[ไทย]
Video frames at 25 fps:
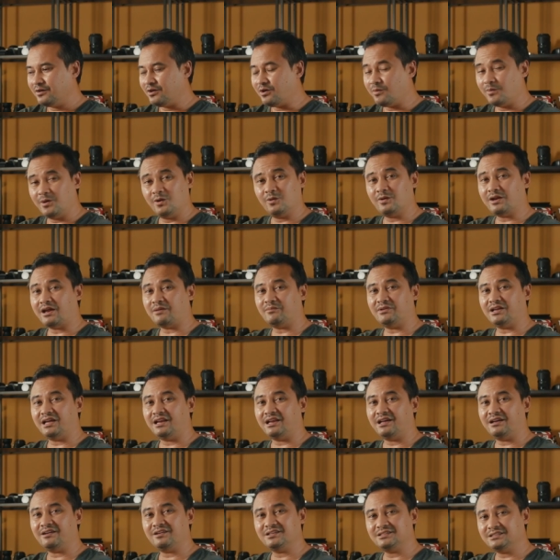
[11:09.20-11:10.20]
ก็ไม่ต้องทำอะไร
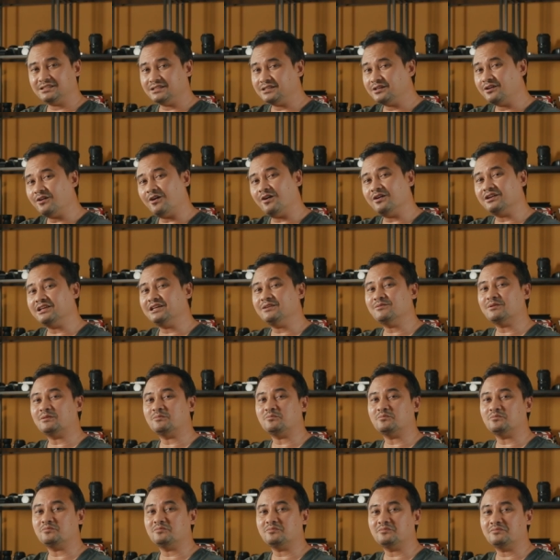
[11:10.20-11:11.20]
แล้ว ก็ซื้อกล้องที่มั
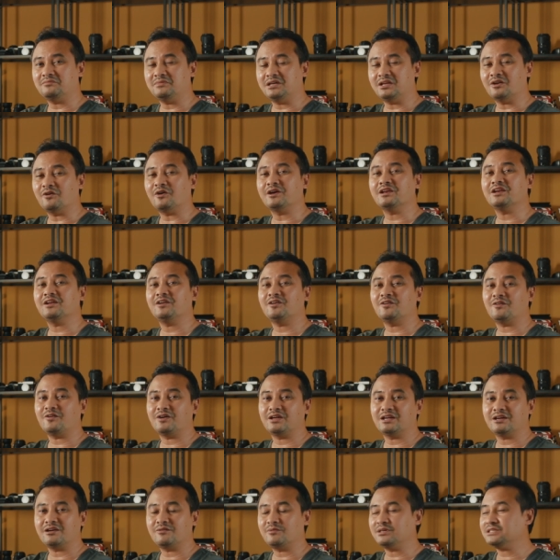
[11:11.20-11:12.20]
นมีน้อยน้อ
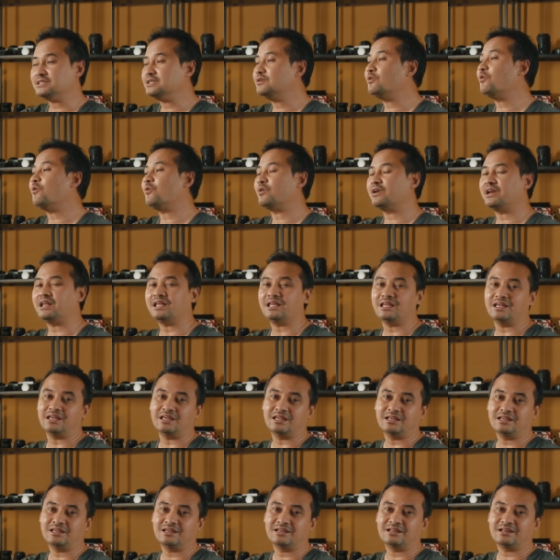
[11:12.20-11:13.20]
ยก็ไปซื้อ 6D
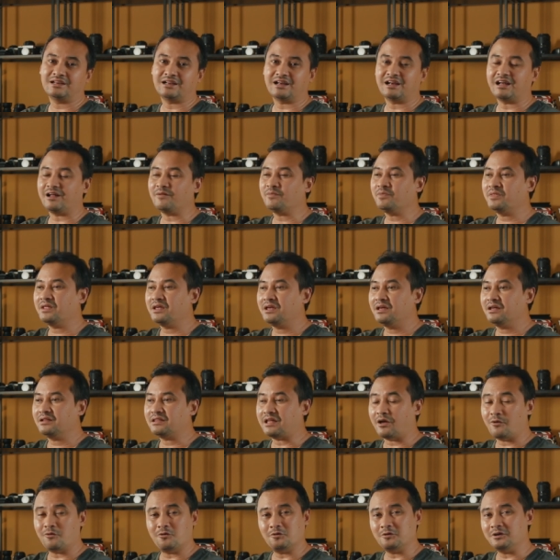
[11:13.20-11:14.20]
นะครับ
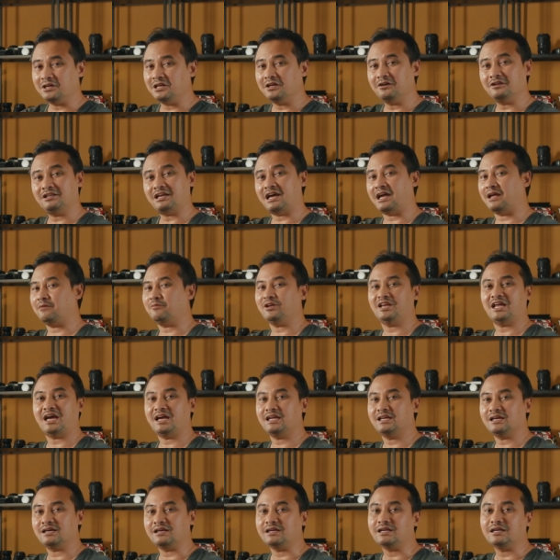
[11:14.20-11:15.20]
แต่ 6D ก็ถ่ายไม่ได้
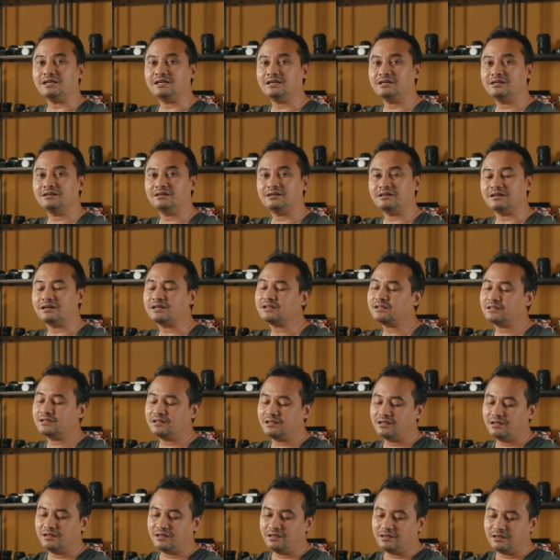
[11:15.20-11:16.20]
อย่างนี้นะ
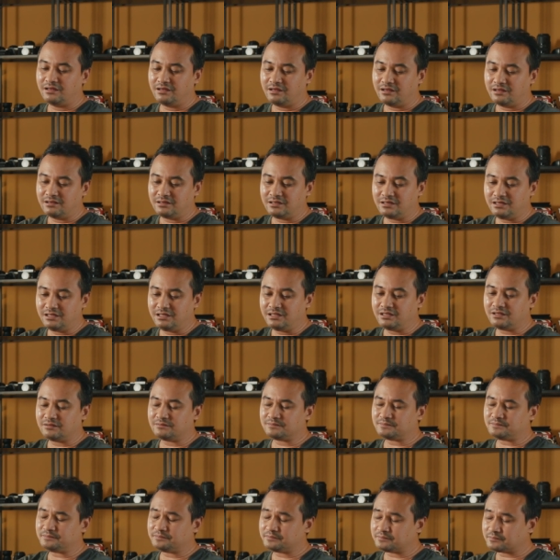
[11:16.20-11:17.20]
ทีนี้
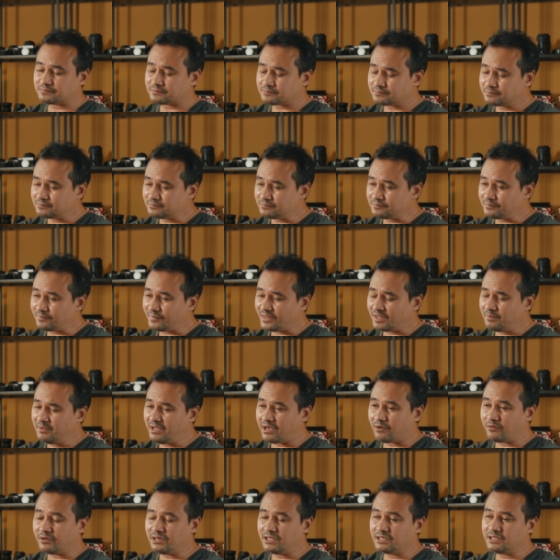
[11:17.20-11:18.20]
พี่
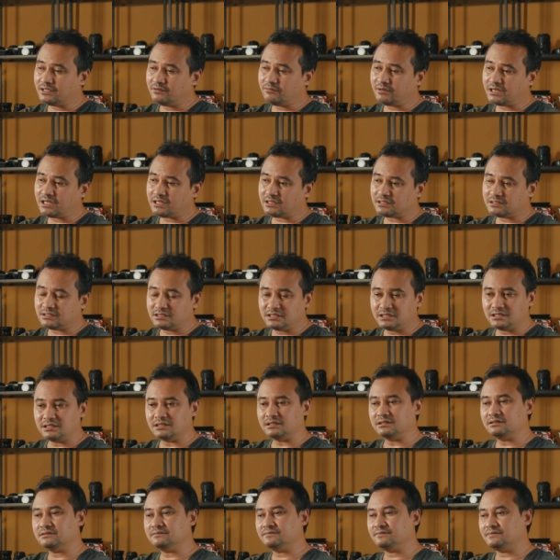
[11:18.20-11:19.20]
เอาก็เลยคิดว่า เอ้ย
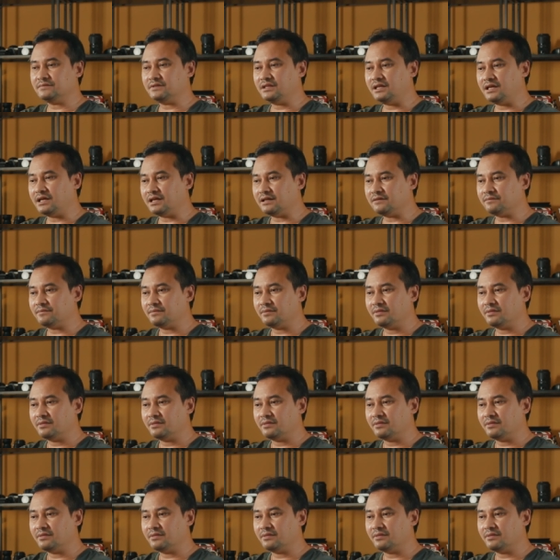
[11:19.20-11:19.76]
เนี่ย